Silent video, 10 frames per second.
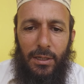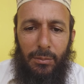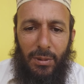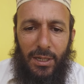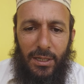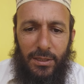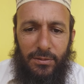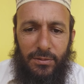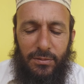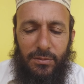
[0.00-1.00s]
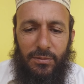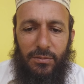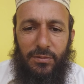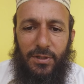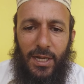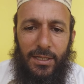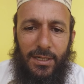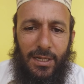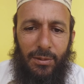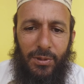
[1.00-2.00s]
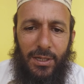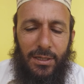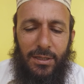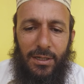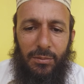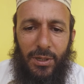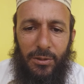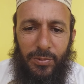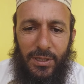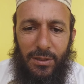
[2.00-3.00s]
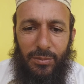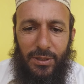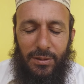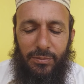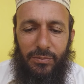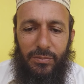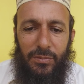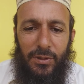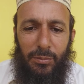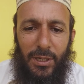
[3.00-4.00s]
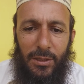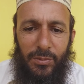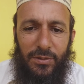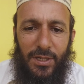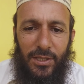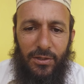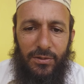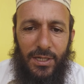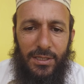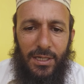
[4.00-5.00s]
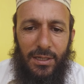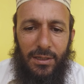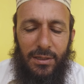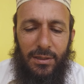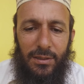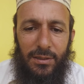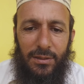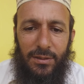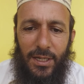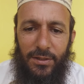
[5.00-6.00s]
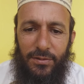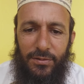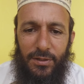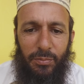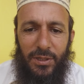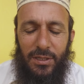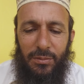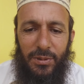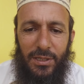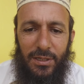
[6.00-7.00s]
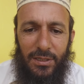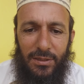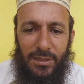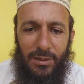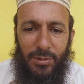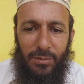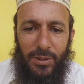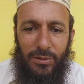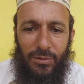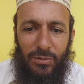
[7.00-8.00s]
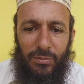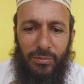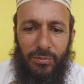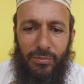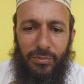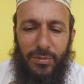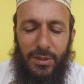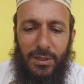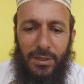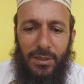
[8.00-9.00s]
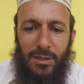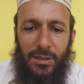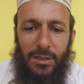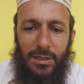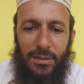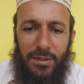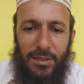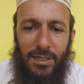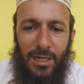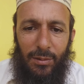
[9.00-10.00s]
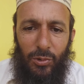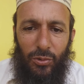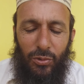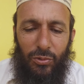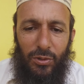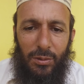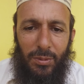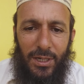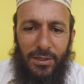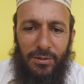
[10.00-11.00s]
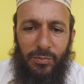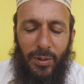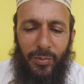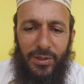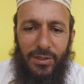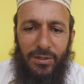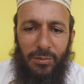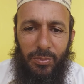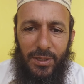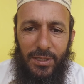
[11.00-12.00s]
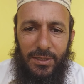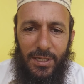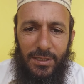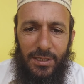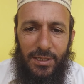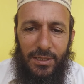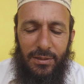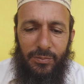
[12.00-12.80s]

नमाज ज़्यादा टाइम नहीं लगता नमाज़ पढ़ने में नमाज में ज़्यादा से ज़्यादा 10 से 15 मिनट लगते हैं मेरे भाइयों इसलिए हम लोगों को नमाज पाबंदी से पढ़नी चाहिए